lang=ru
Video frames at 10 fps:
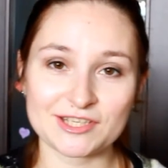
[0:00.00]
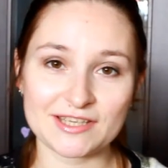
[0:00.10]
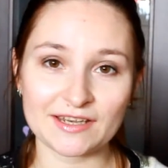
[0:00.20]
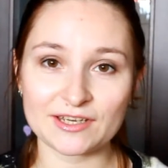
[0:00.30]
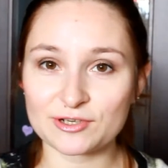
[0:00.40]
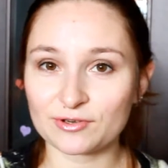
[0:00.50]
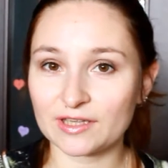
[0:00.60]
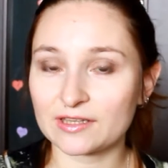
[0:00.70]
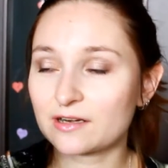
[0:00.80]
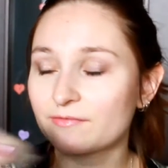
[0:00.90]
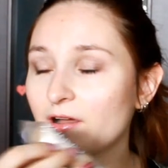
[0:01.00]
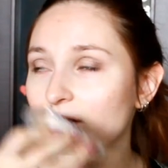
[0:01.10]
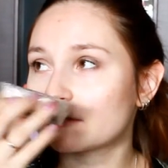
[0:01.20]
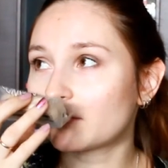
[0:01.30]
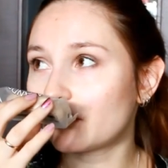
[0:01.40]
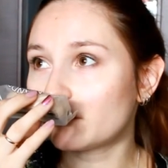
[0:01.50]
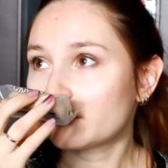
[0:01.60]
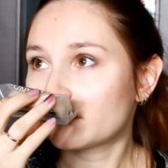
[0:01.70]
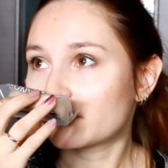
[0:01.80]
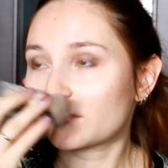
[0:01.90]
же серии еще не открывала, но
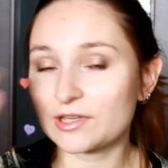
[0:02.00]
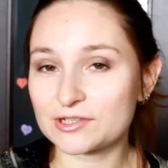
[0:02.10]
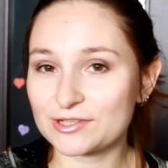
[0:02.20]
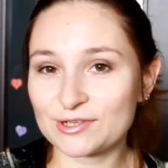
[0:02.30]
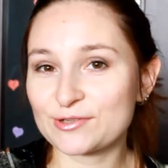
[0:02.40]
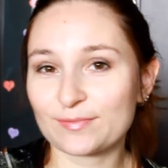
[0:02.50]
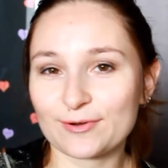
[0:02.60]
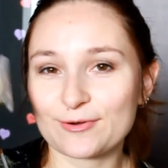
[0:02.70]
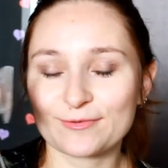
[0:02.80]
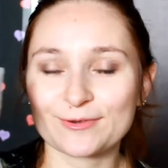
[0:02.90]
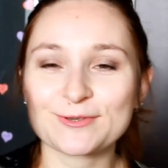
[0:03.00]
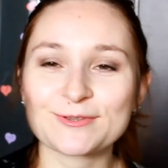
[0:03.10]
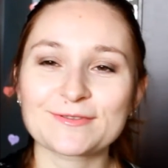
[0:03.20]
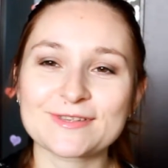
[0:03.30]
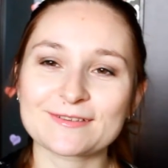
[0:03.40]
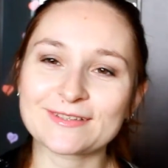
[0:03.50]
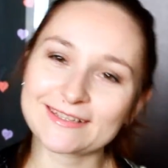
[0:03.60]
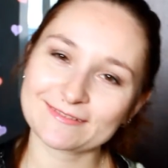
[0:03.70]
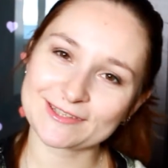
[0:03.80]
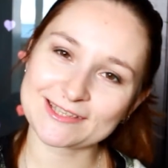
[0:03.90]
даже через упаковку чувствуется вот
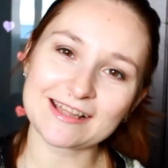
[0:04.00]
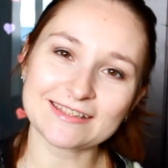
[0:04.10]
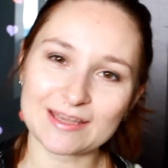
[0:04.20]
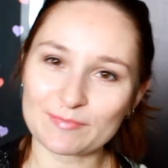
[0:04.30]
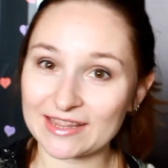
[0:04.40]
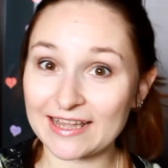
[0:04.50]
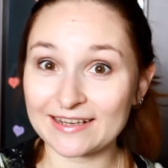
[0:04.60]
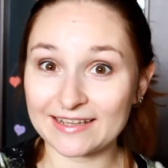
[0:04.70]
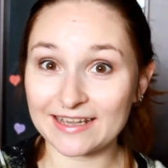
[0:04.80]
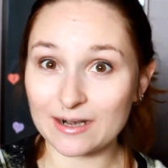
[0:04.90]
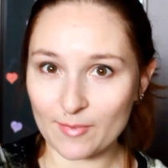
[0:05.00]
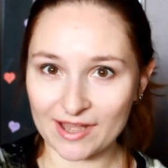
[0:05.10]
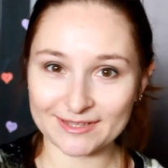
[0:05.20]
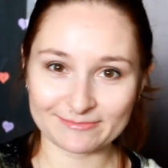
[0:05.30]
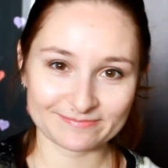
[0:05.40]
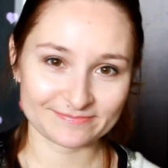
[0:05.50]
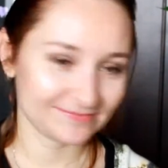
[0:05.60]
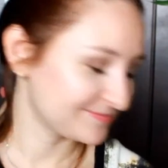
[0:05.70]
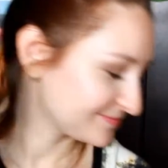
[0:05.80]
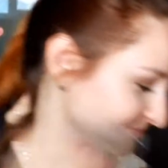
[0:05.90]
этот вот сладкий миндальный аромат.
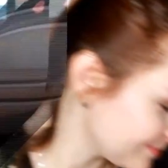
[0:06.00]
Все,